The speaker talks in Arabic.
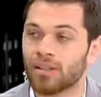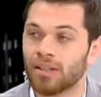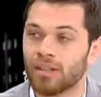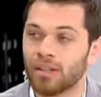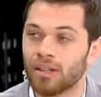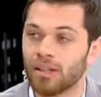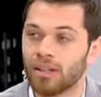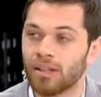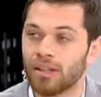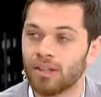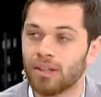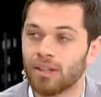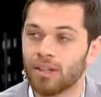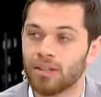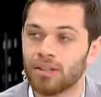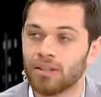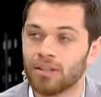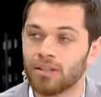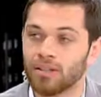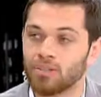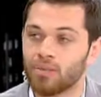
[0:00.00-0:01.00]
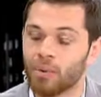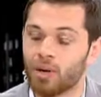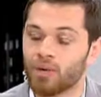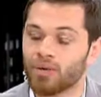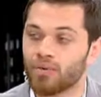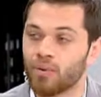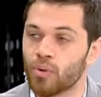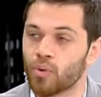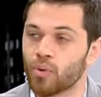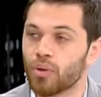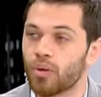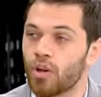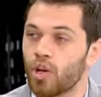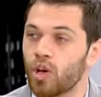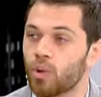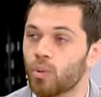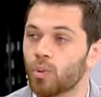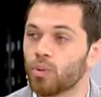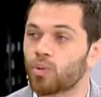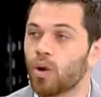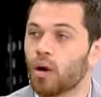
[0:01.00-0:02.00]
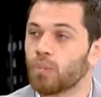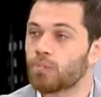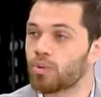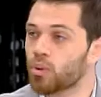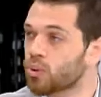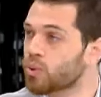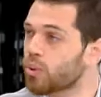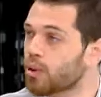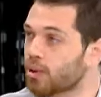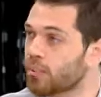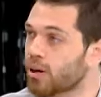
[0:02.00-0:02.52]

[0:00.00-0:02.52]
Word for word: السمارت فون وتكونوا عم تقروا كل